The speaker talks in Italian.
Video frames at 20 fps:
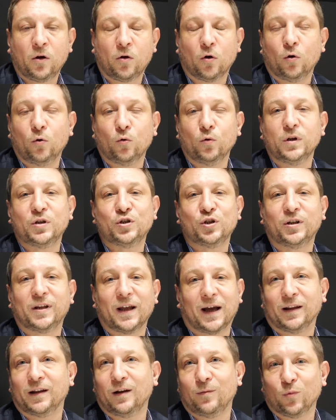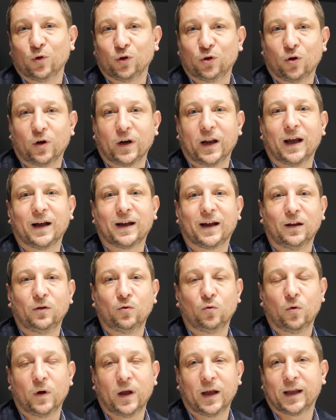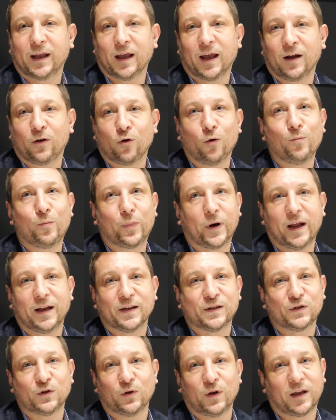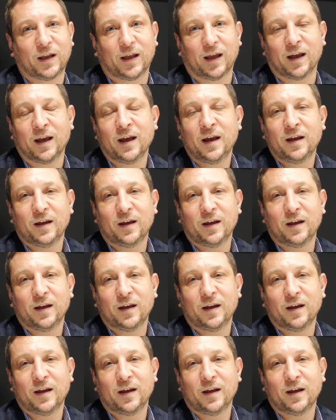con l'unicità del motore H2 che è compresso e che